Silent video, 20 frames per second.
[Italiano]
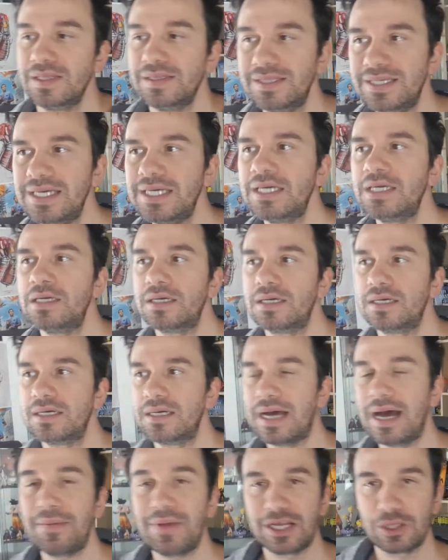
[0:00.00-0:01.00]
di
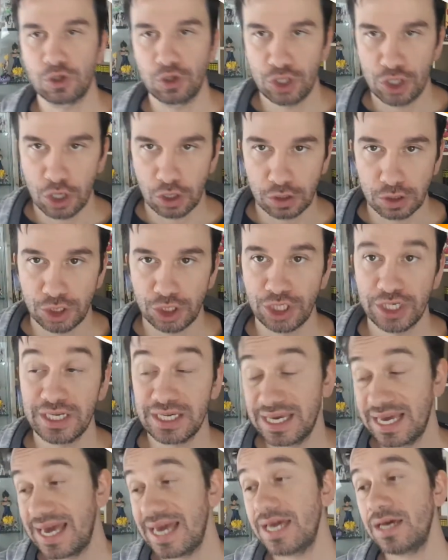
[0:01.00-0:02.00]
eh, Amato Yoshi,
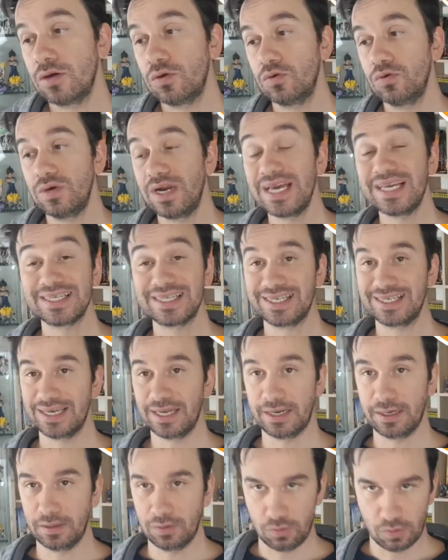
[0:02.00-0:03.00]
che è un
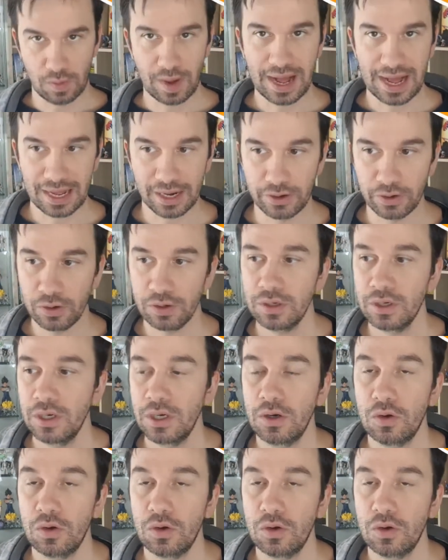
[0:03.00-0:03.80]
essere umano,